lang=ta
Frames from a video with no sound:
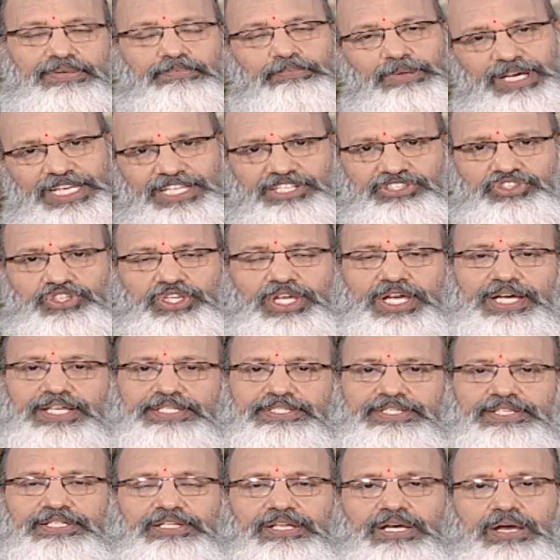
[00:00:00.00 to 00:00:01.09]

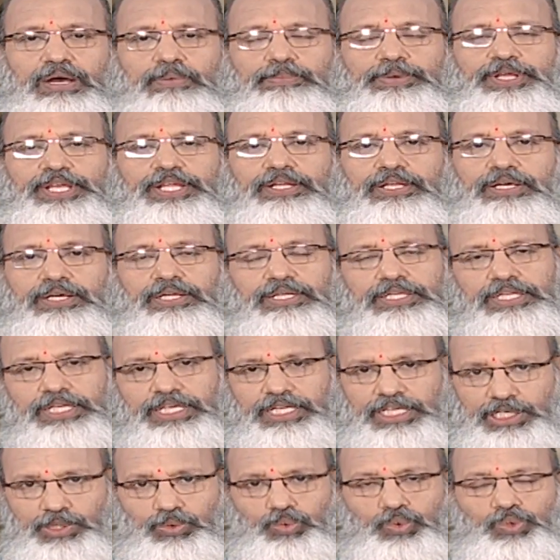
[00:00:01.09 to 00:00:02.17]
மரிச்சியாசன் அப்படின்னா
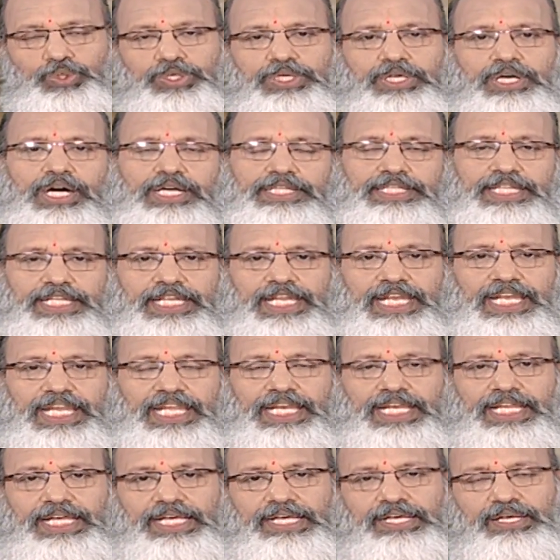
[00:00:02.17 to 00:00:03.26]
நீங்கள் உட்கார்ந்த
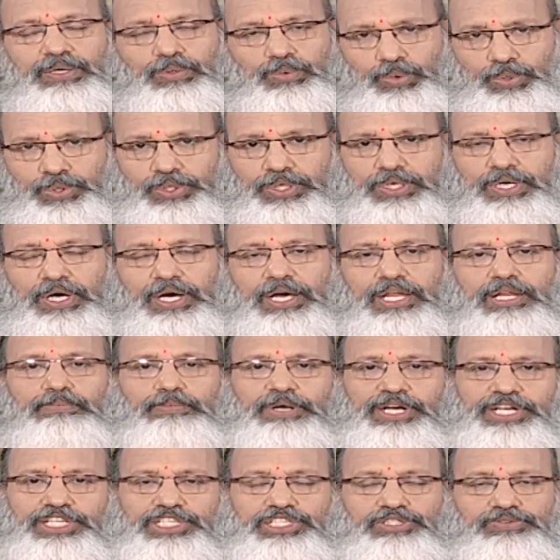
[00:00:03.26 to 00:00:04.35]
நிலையில் ஒரு காலை
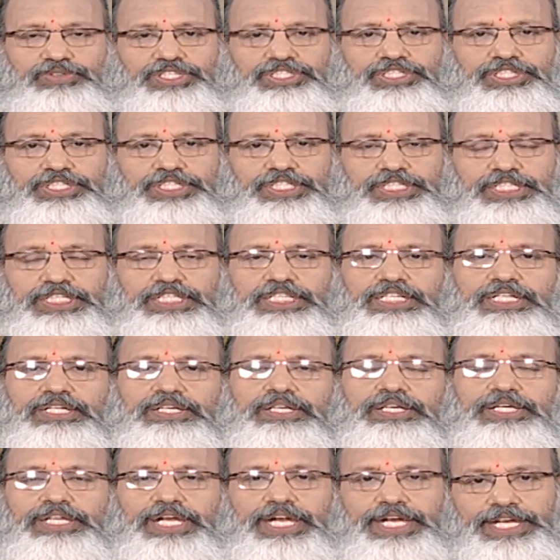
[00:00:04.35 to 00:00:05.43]
மடித்து வச்சுட்டு
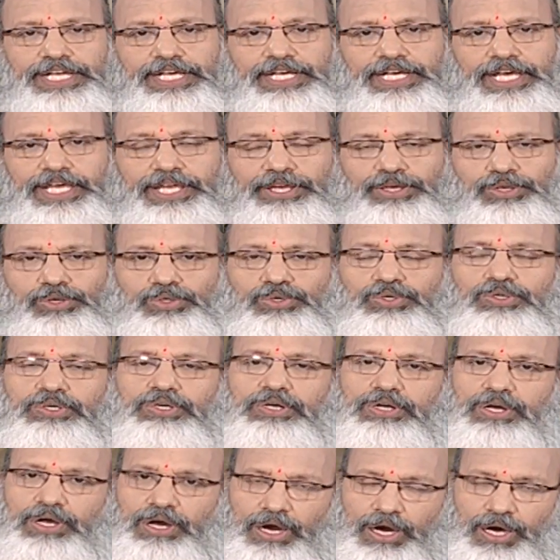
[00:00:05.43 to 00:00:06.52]
ரெண்டு கைகளும்
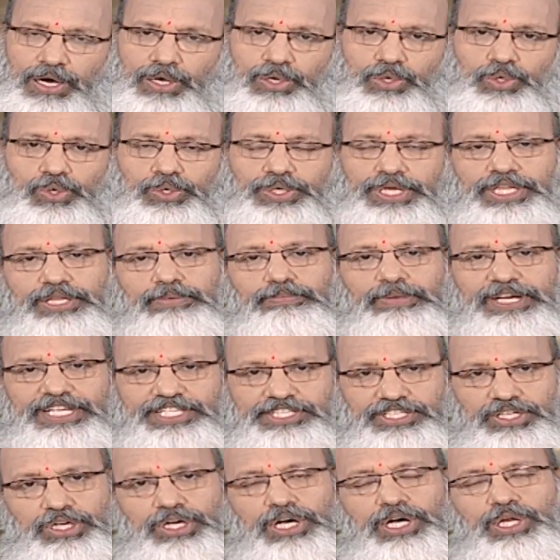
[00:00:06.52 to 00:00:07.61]
காலோடு அந்த
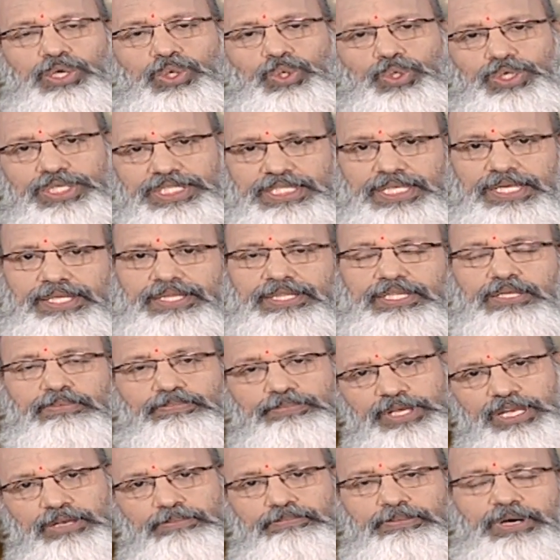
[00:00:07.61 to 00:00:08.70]
மடித்த காலோடு சேர்த்து
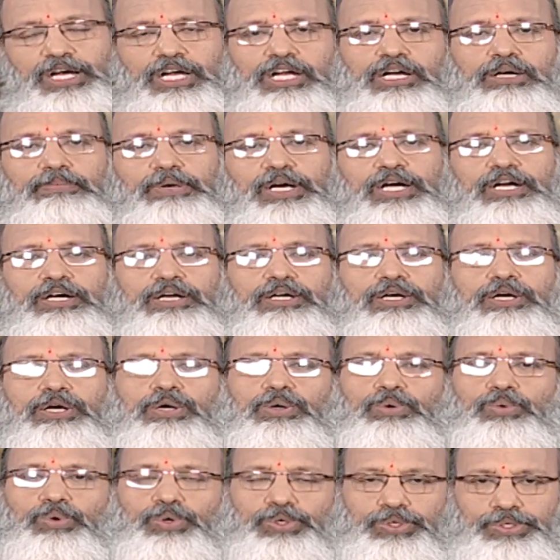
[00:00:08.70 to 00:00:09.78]
பின்பக்கமாக
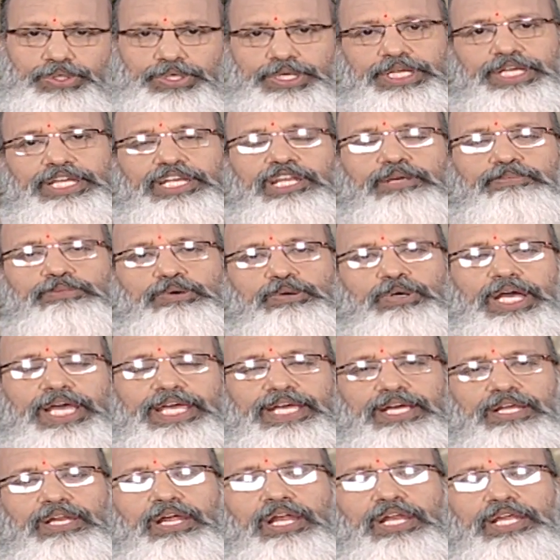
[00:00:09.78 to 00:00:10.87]
ஒரு இணைப்பு
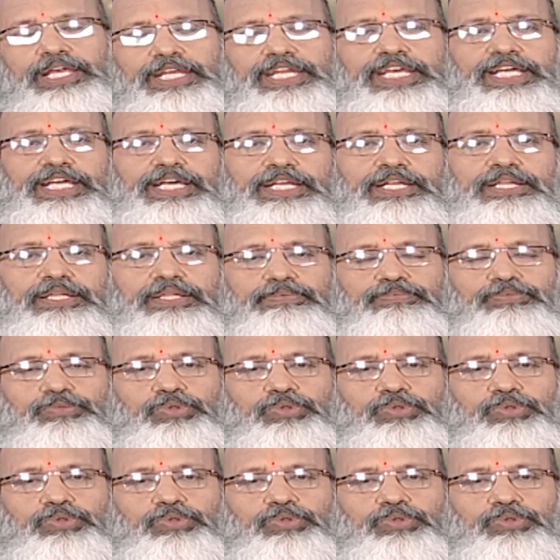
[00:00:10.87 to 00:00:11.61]
கைகளால் இணைக்கிறது